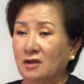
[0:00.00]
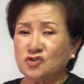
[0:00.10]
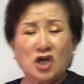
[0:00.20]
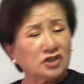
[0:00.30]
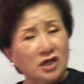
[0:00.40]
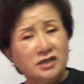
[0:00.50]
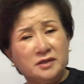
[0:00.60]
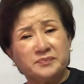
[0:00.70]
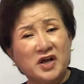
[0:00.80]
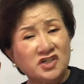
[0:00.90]

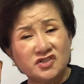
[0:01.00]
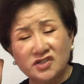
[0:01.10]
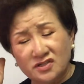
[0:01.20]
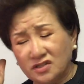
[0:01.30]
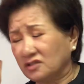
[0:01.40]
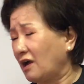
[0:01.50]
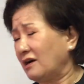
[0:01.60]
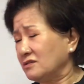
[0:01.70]
사단이 별짓을 다